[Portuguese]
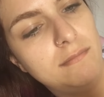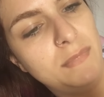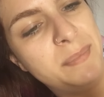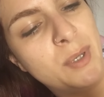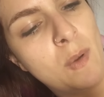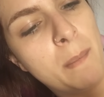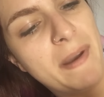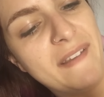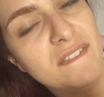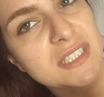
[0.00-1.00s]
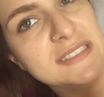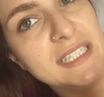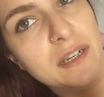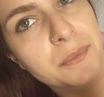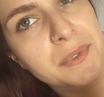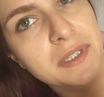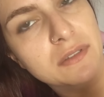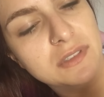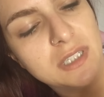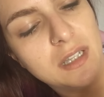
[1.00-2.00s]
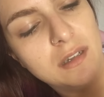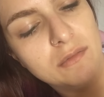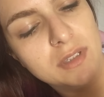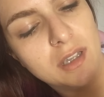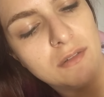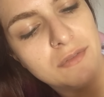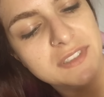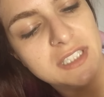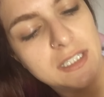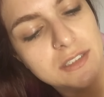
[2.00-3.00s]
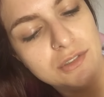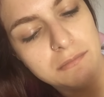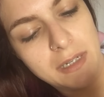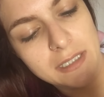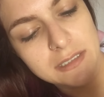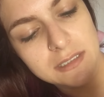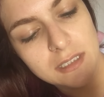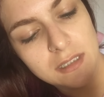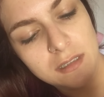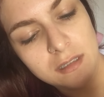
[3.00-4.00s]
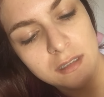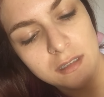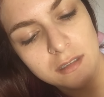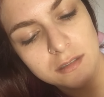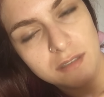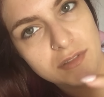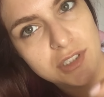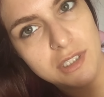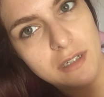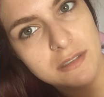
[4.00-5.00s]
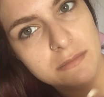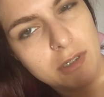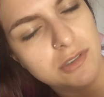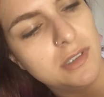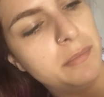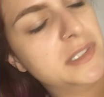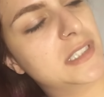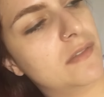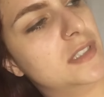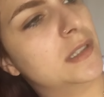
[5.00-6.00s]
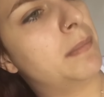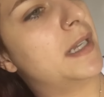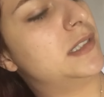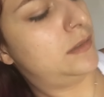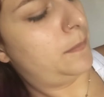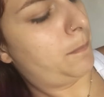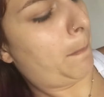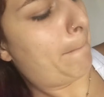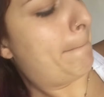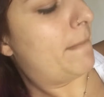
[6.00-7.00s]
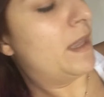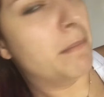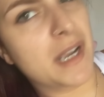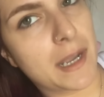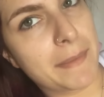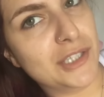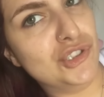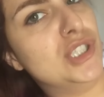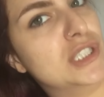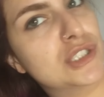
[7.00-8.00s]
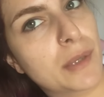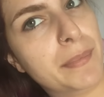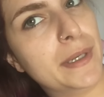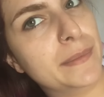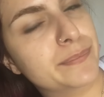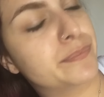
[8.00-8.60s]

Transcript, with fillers: me preocupar em fazer a unha no salão, então não vou fazer nada demais. Só vou tirar o esmalte, depois talvez eu passo uma camadinha só pra